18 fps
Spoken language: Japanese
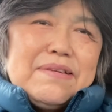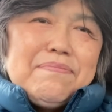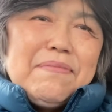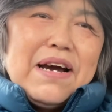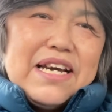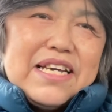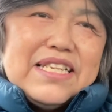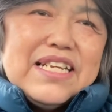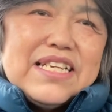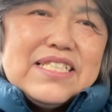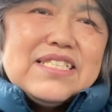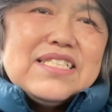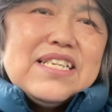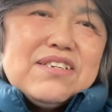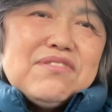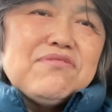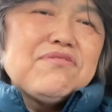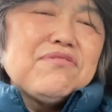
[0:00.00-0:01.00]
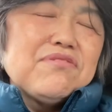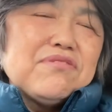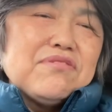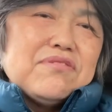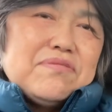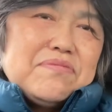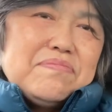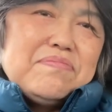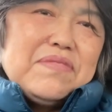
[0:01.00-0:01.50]
マイナスな
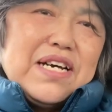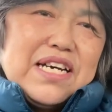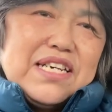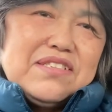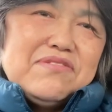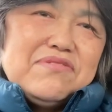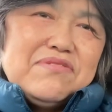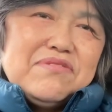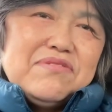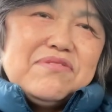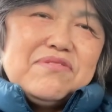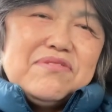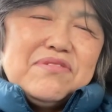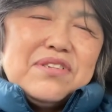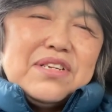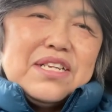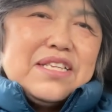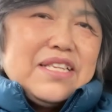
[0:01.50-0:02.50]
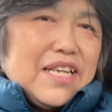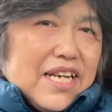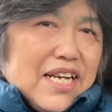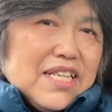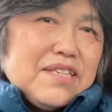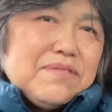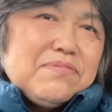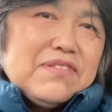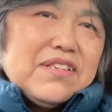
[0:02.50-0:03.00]
心、
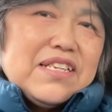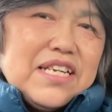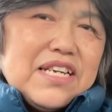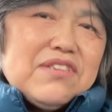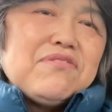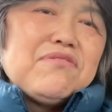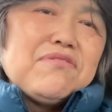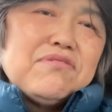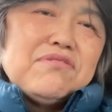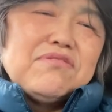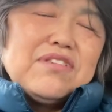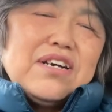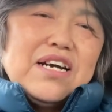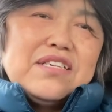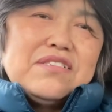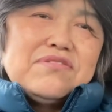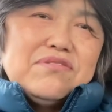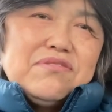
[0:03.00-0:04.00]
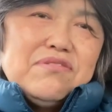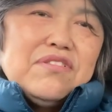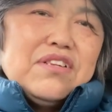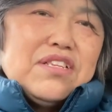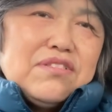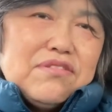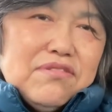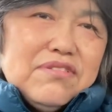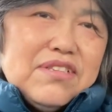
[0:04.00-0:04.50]
ネガティブなね、心があると、
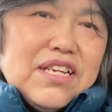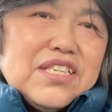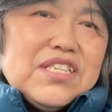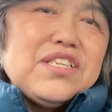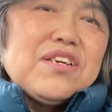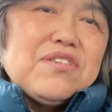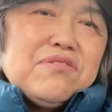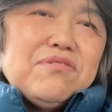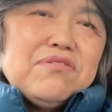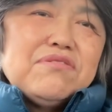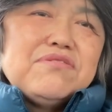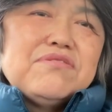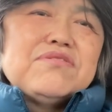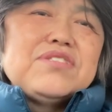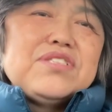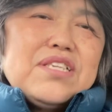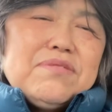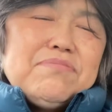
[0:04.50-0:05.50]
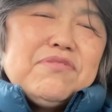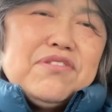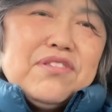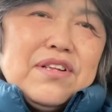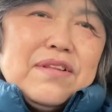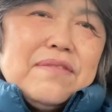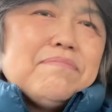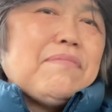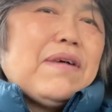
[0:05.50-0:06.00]
どんなにね、行動しても、
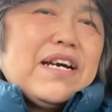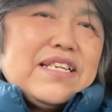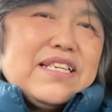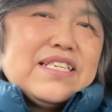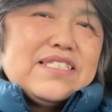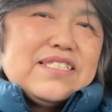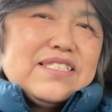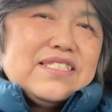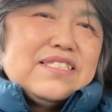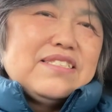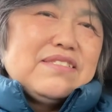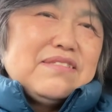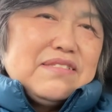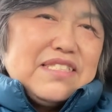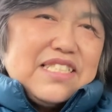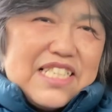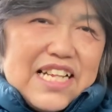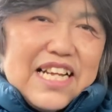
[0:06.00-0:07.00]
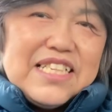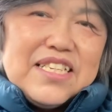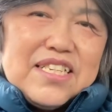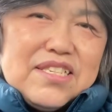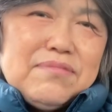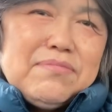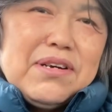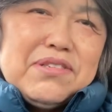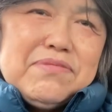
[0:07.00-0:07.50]
マイナスになって
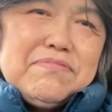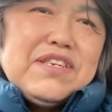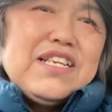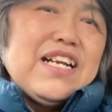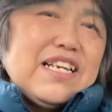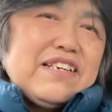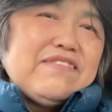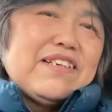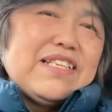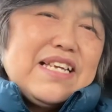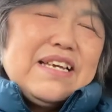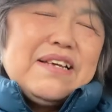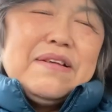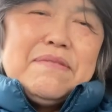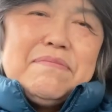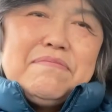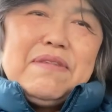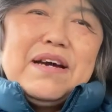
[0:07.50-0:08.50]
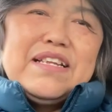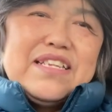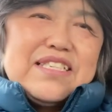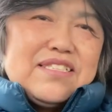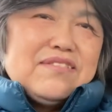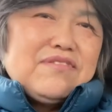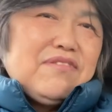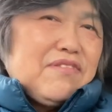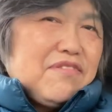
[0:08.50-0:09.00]
しまう。未来はね、
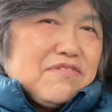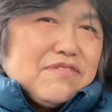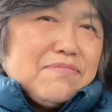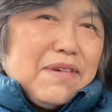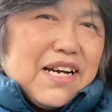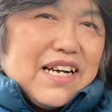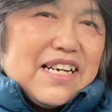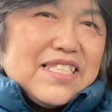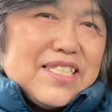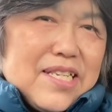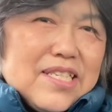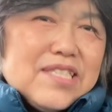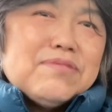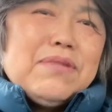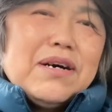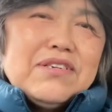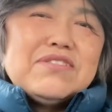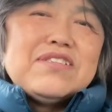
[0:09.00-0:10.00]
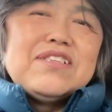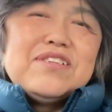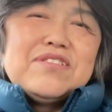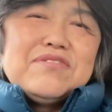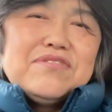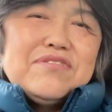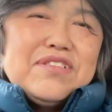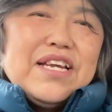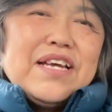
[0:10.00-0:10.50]
マイナス泥沼化してしまうっていう
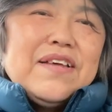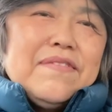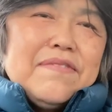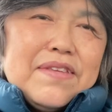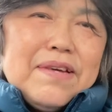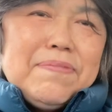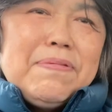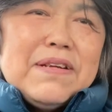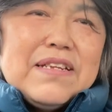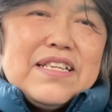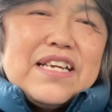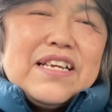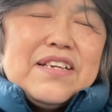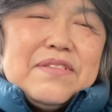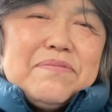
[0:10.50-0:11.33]
ことで、やっぱりね、